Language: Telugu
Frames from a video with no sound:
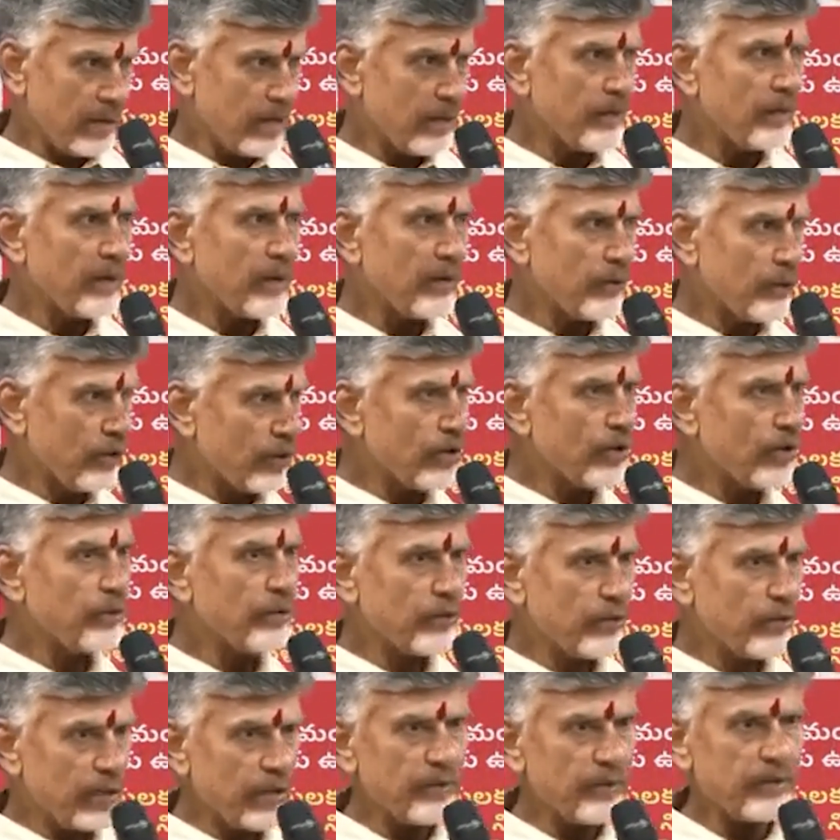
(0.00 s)
నేను మా ఊర్లో
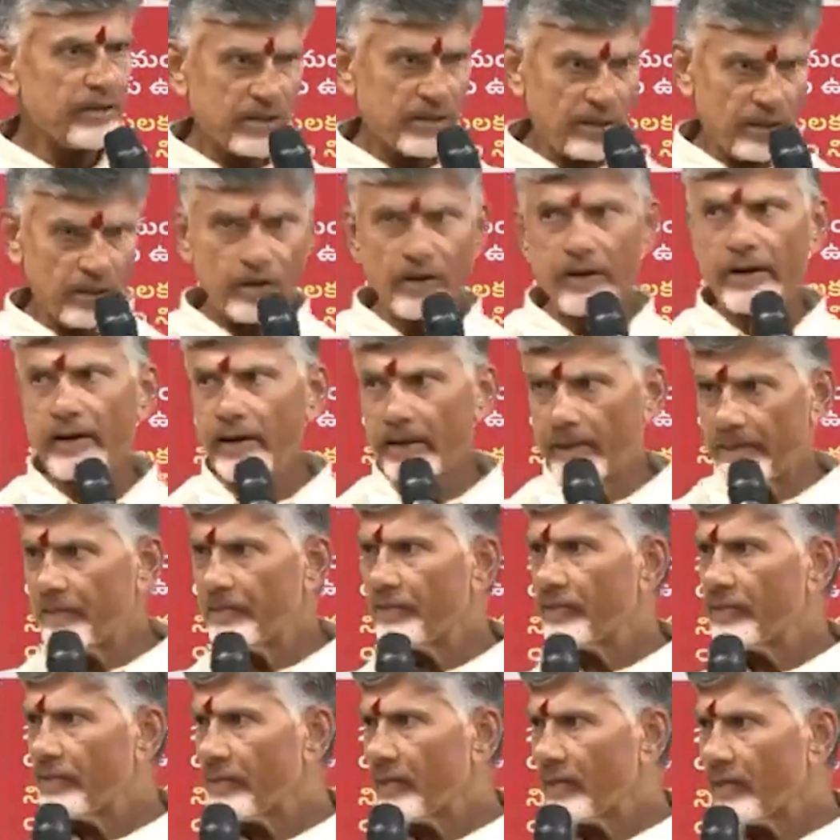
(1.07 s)
పుట్టినప్పుడు చిన్నవాడినే
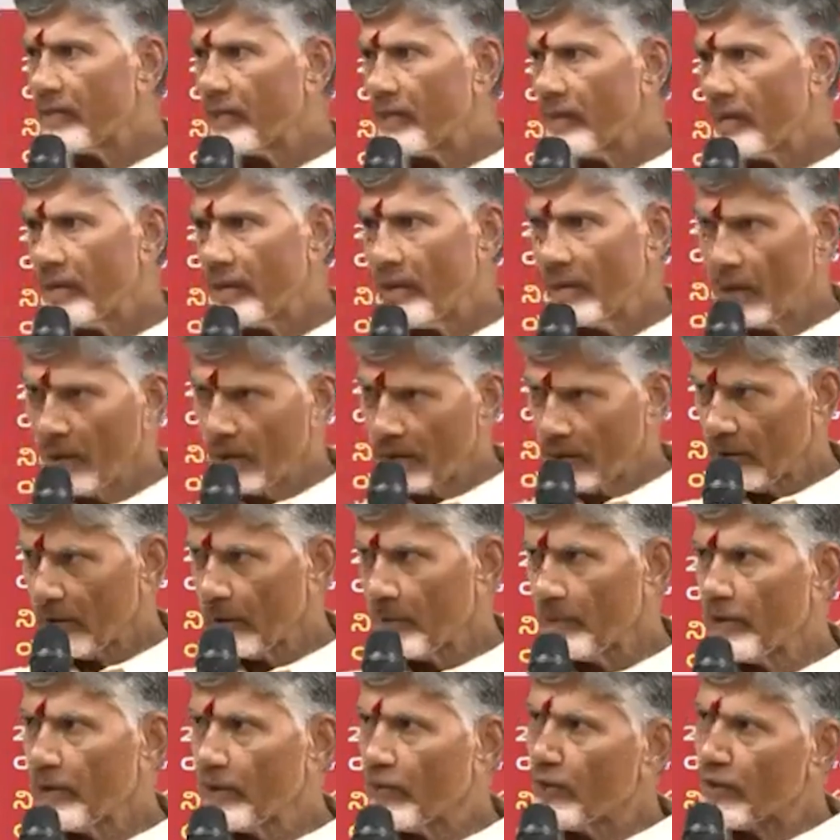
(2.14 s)
ఎన్టీ
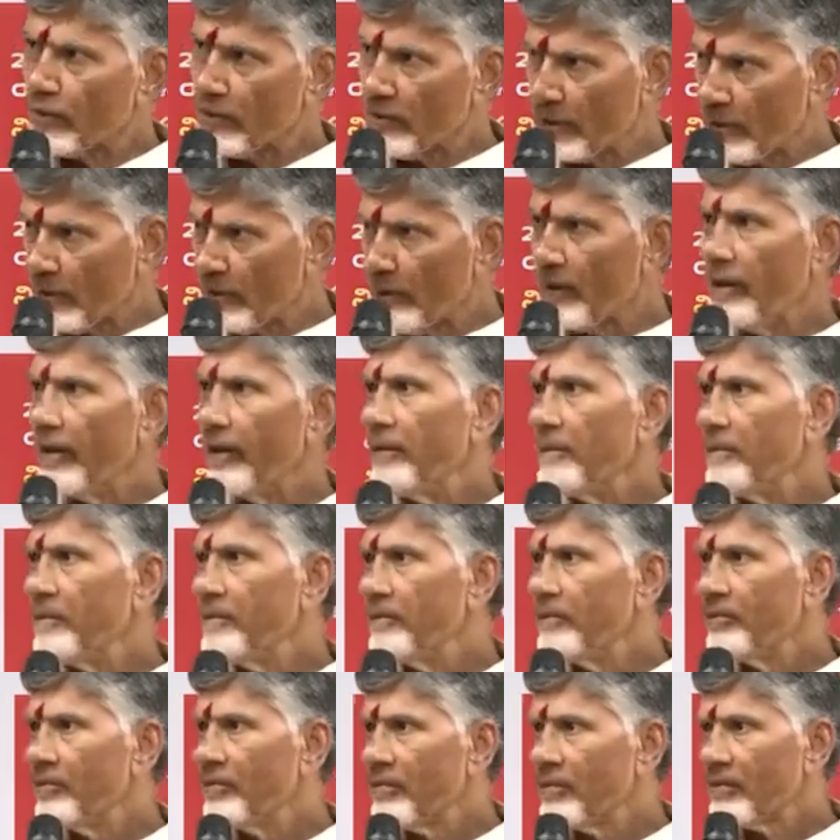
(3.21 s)
రామారావు కూడా చిన్నవాడే
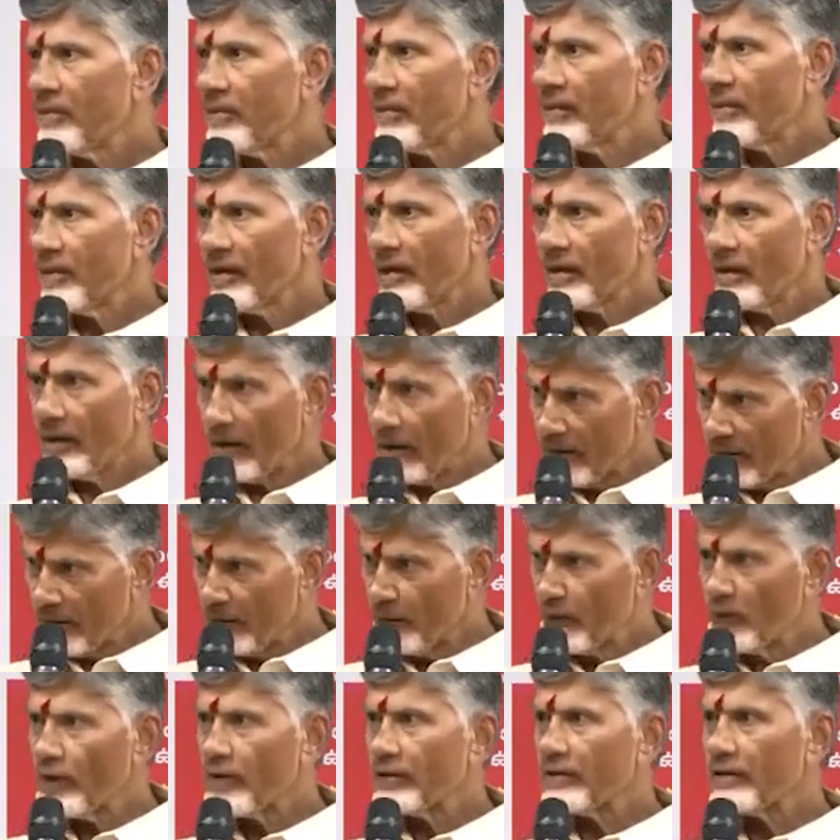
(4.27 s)

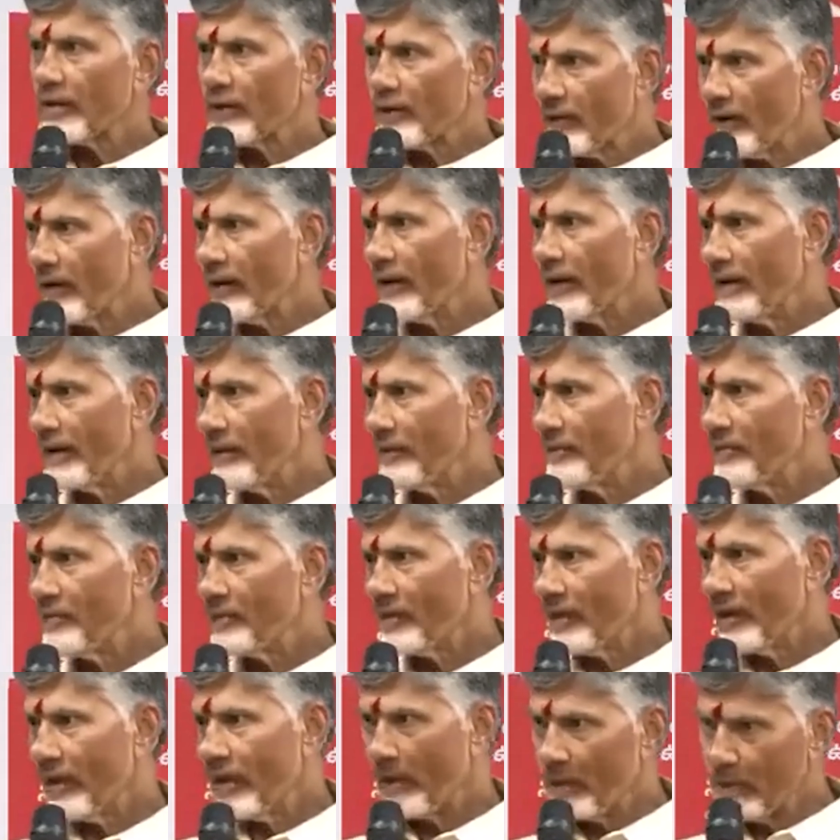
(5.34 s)
గాంధీ కూడా చిన్నవాడే
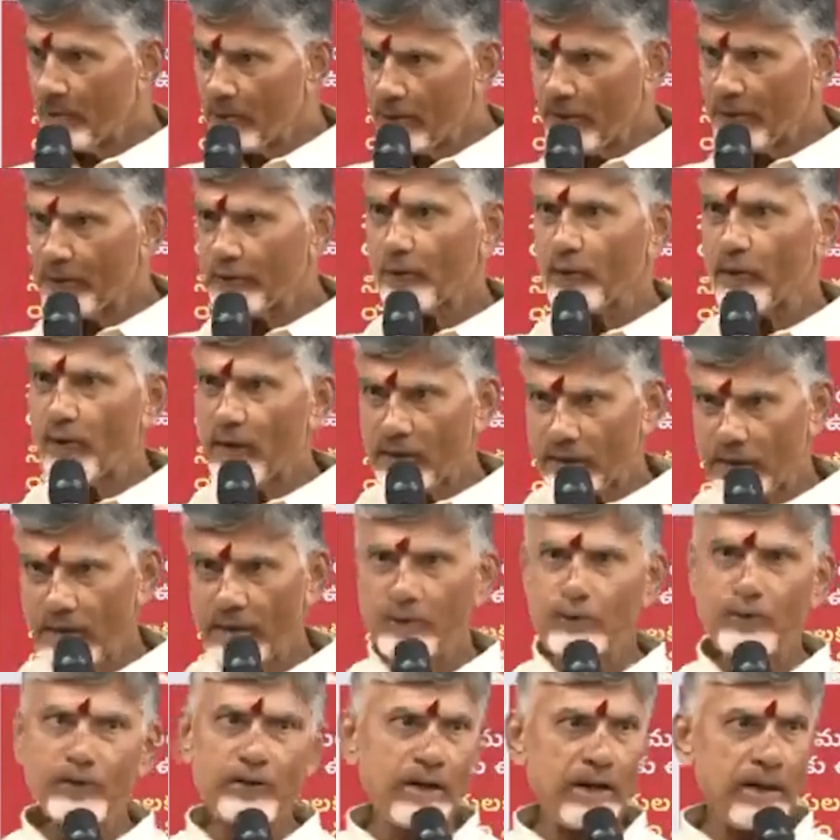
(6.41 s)
అంబేద్కర్ కూడా
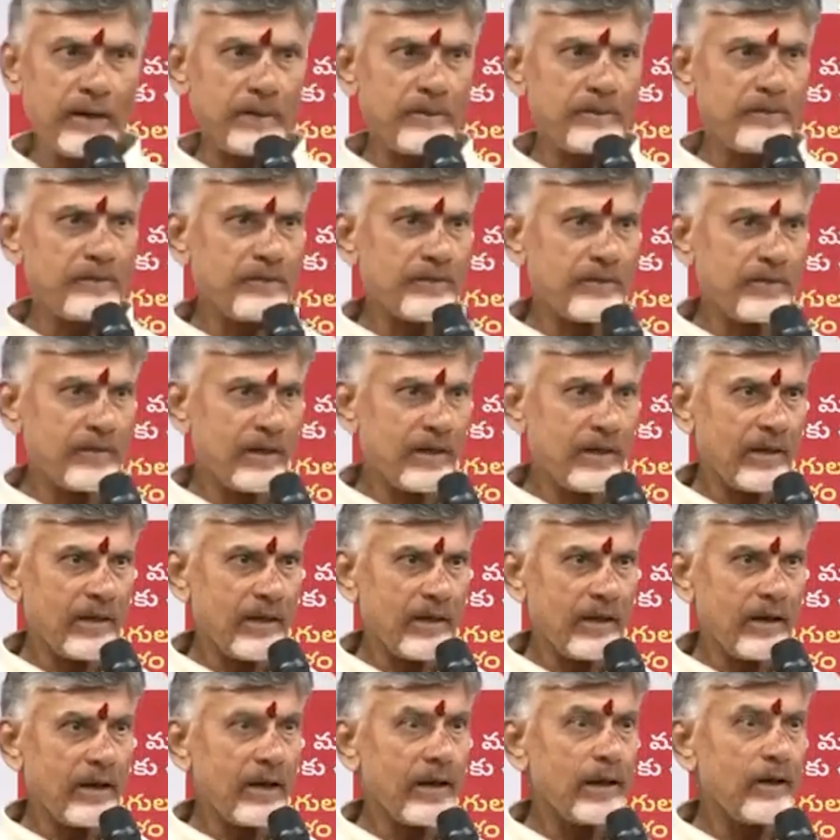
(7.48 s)
అట్లే పుట్టారు
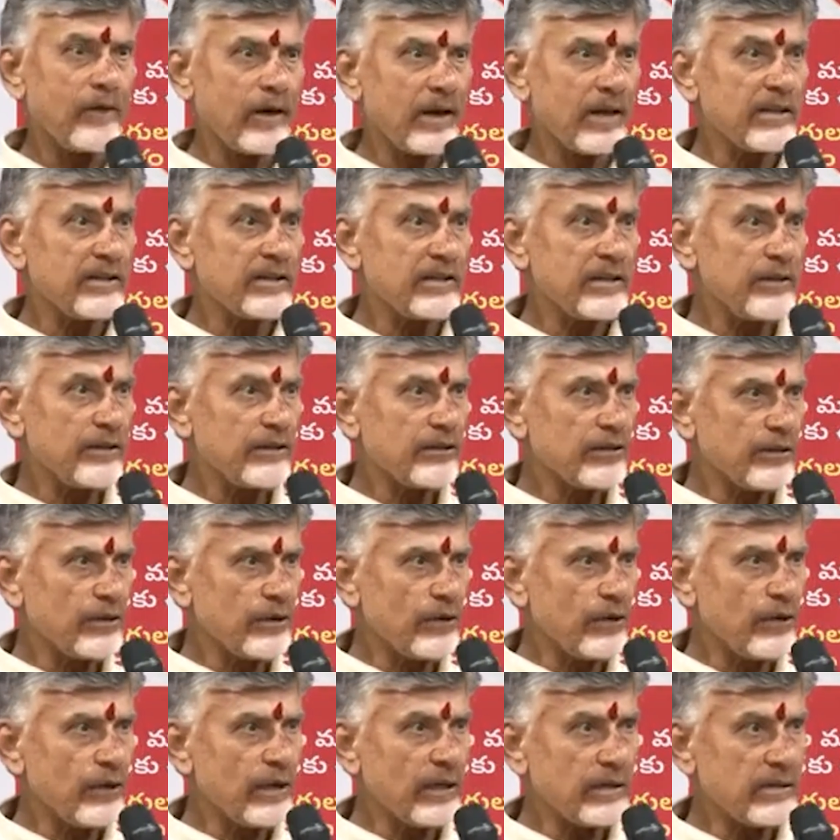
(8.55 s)
కానీ వాళ్ళ
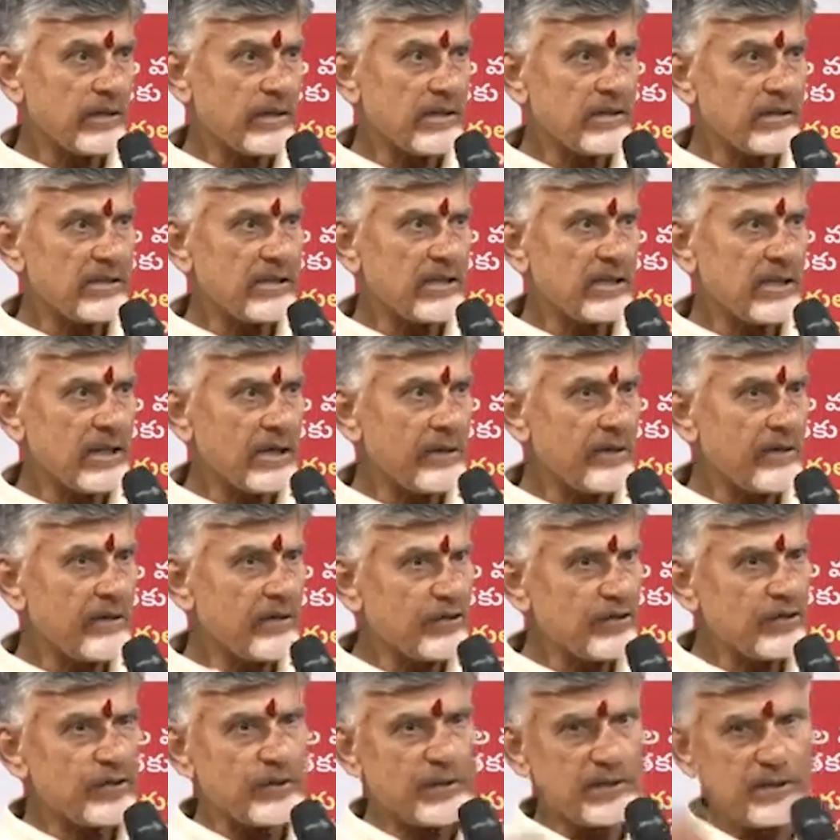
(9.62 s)
జీవితంలో అచంచలమైన
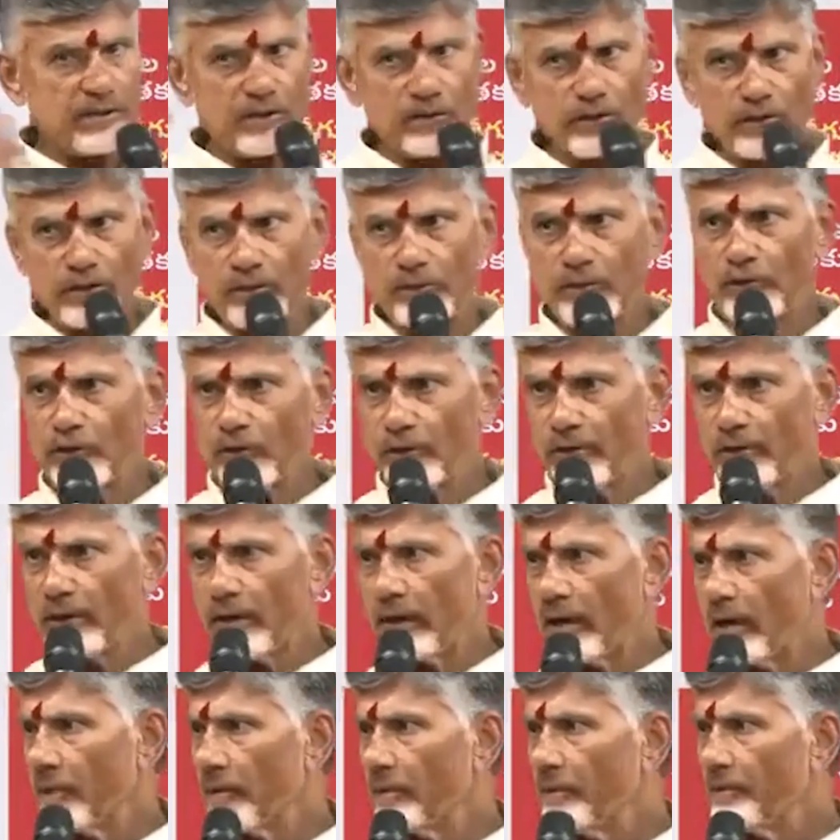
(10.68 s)
విశ్వాసంతో ముందుకు
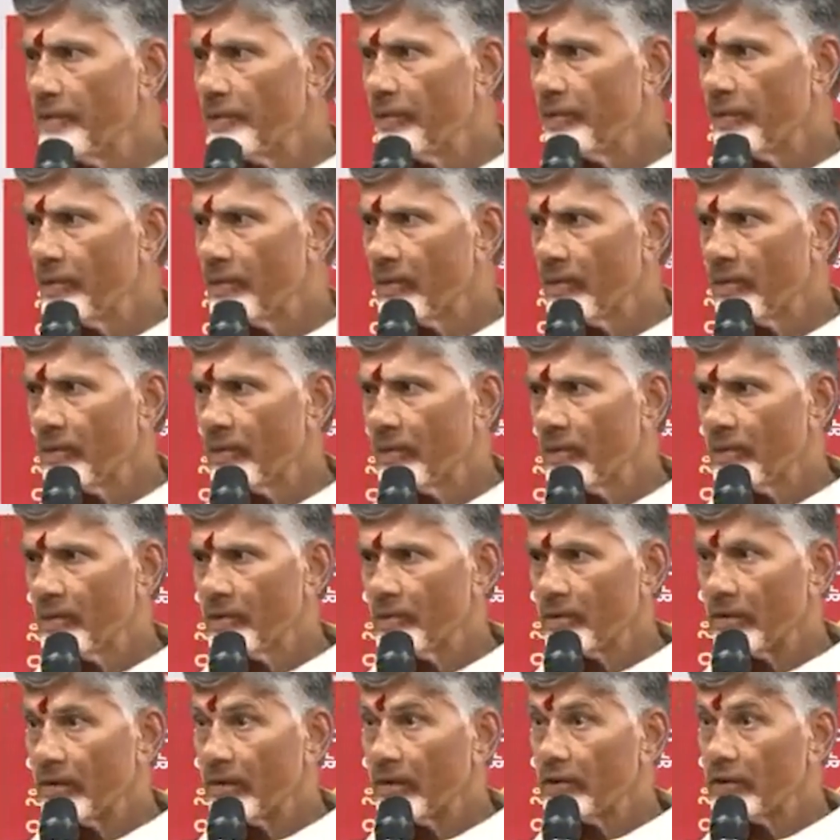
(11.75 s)
పోయారు
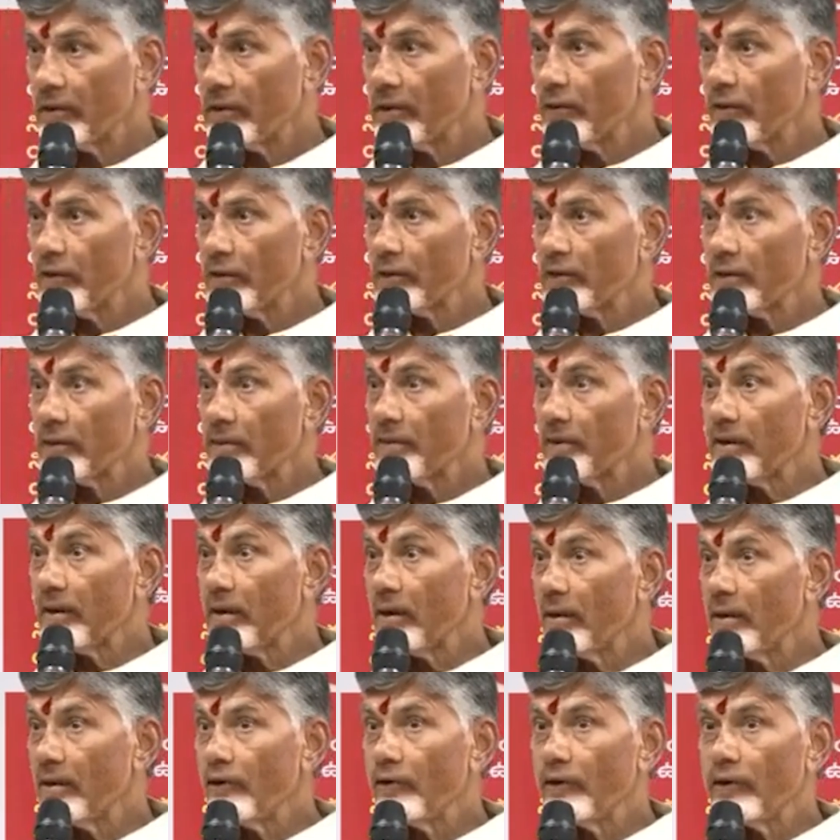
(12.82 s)
శక్తివంతమైన
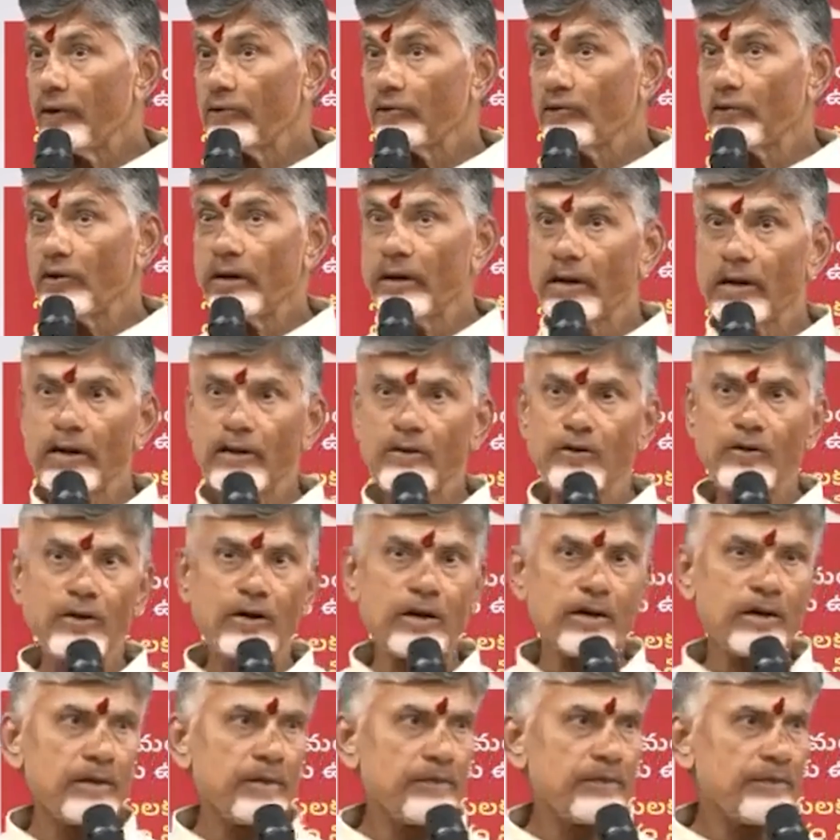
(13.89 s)
వ్యక్తులే
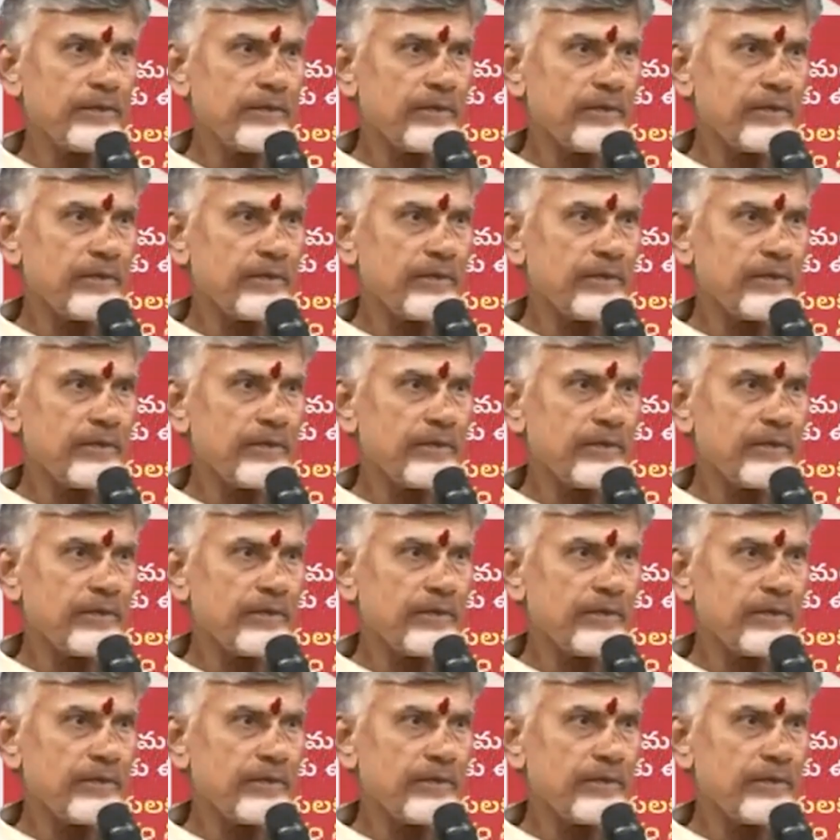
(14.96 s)
కాకుండా